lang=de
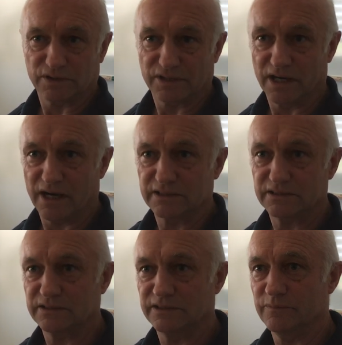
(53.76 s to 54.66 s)

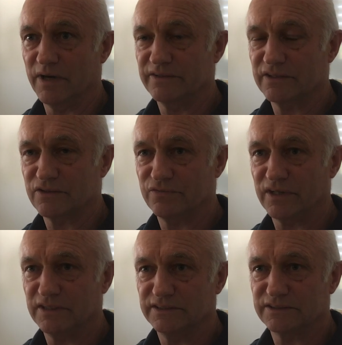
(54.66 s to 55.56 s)
Gerade im
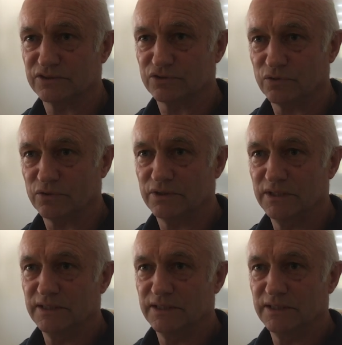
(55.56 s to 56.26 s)
Einsatzfall ist es so,